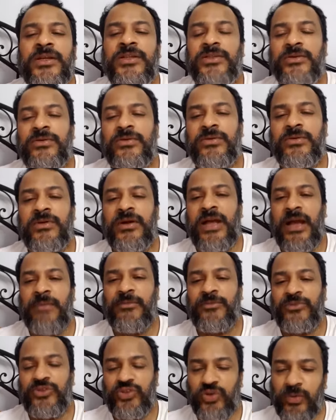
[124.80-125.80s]
তো
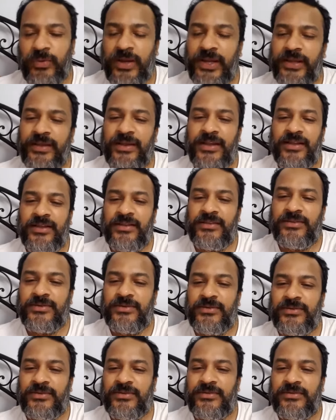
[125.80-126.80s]
এমন সময়
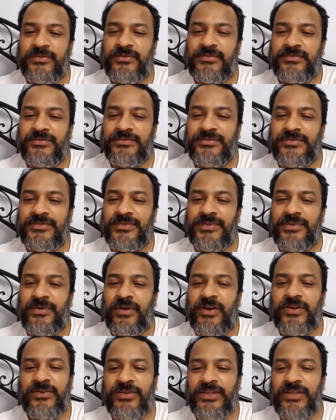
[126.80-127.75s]
তো হট